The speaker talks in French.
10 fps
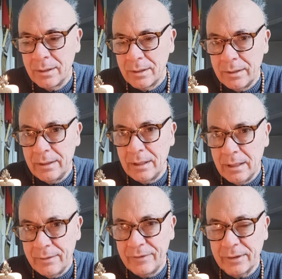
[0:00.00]
et
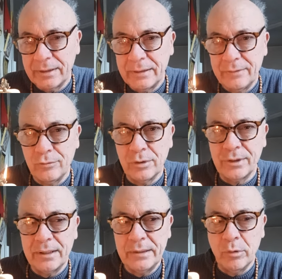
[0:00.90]
la vérité vous
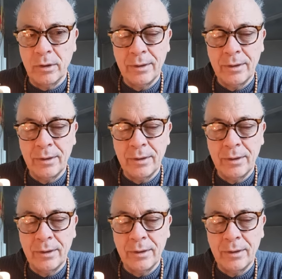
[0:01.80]
rendra libre.